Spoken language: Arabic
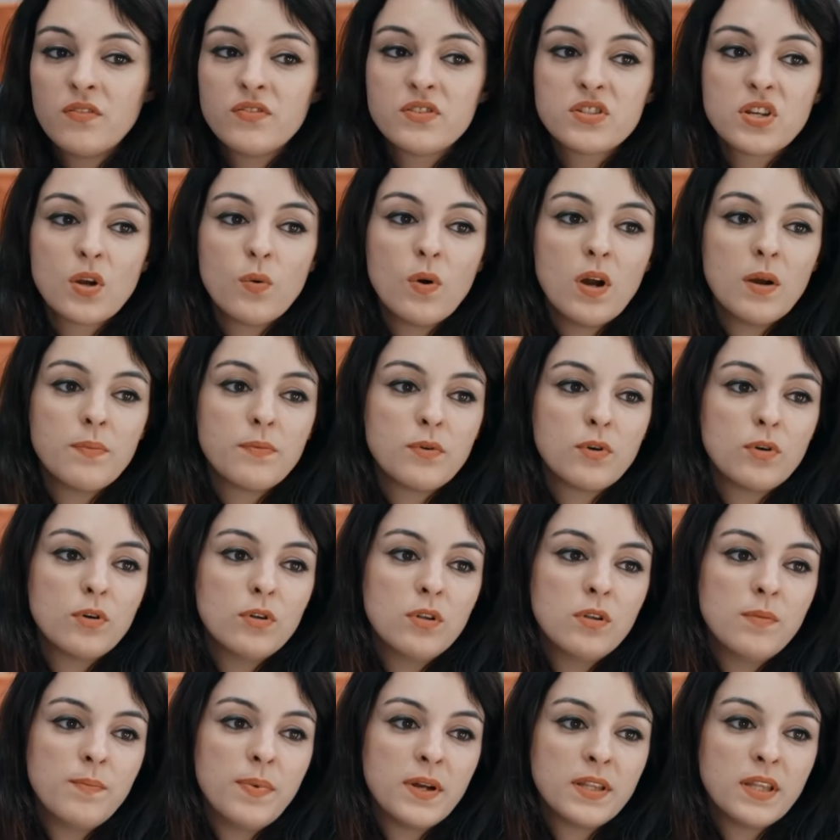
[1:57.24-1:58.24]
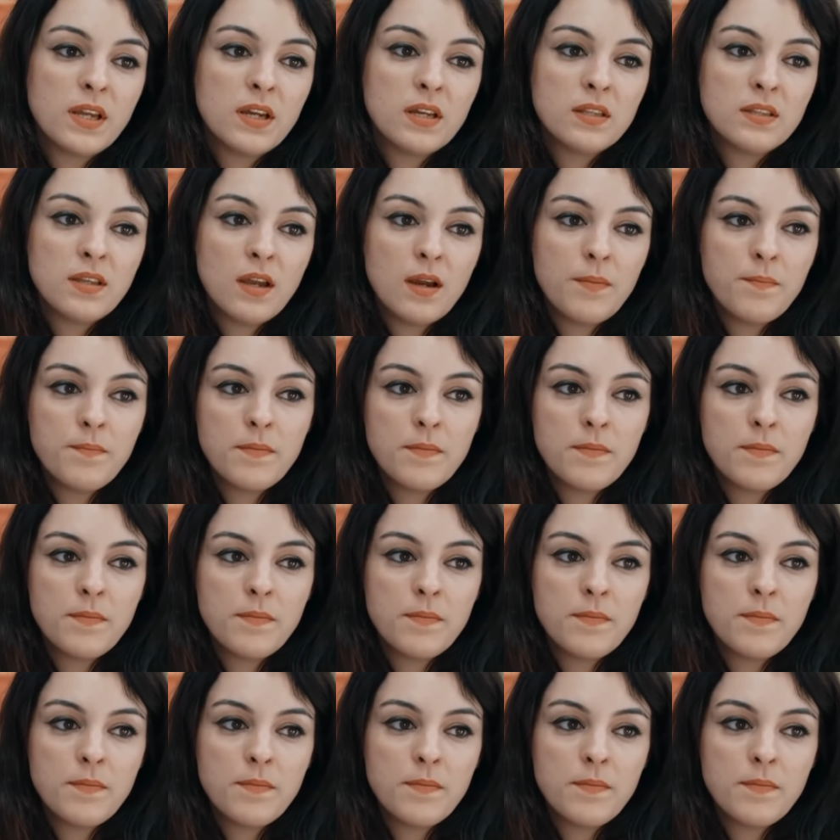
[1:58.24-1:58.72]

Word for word: نفس جواب كل بنات